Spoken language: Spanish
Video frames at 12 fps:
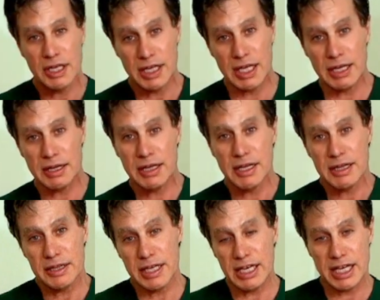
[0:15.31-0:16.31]
y
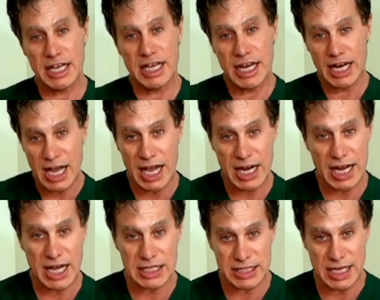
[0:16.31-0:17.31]
dirigir el
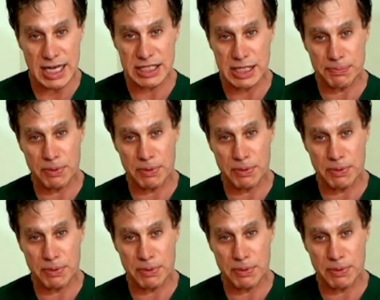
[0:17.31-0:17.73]
aire hacia ese